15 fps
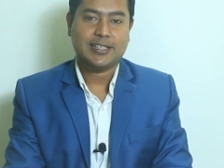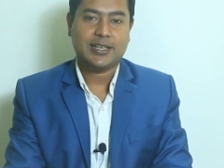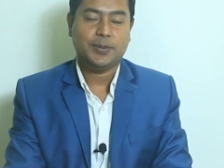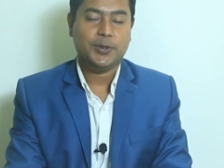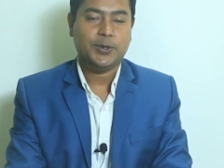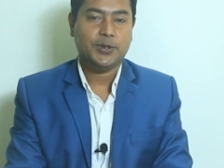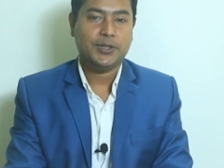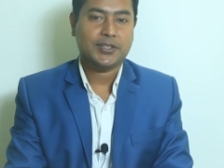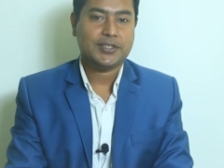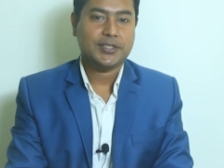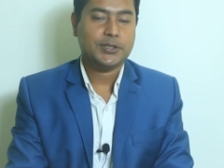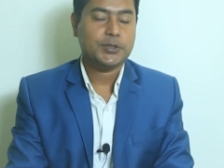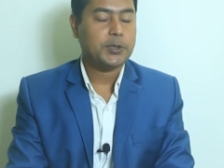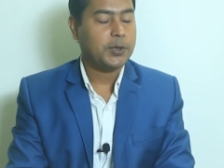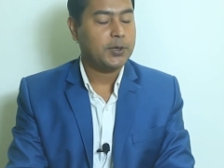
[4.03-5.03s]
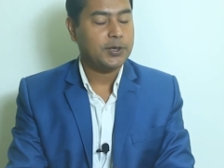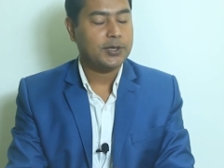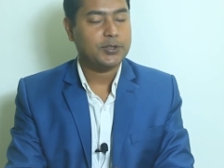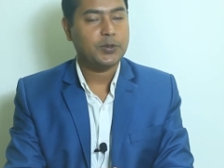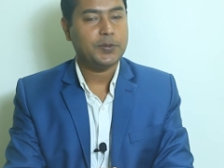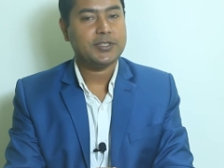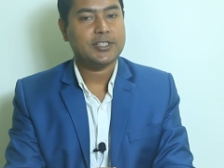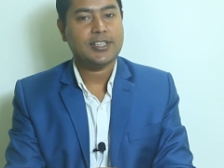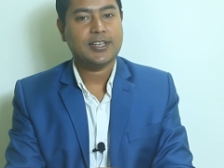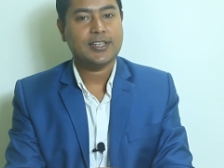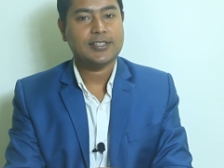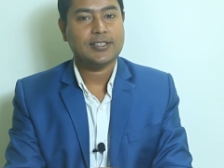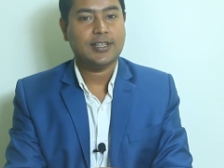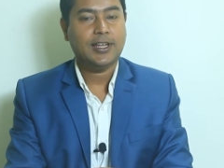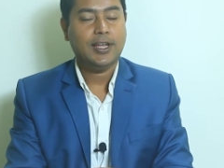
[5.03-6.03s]
আজকে ভিডিও দেখছেন সকলকে শুভেচ্ছা
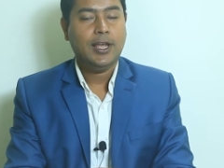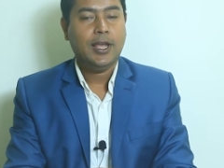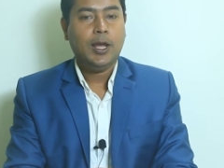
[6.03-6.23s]
জানাচ্ছি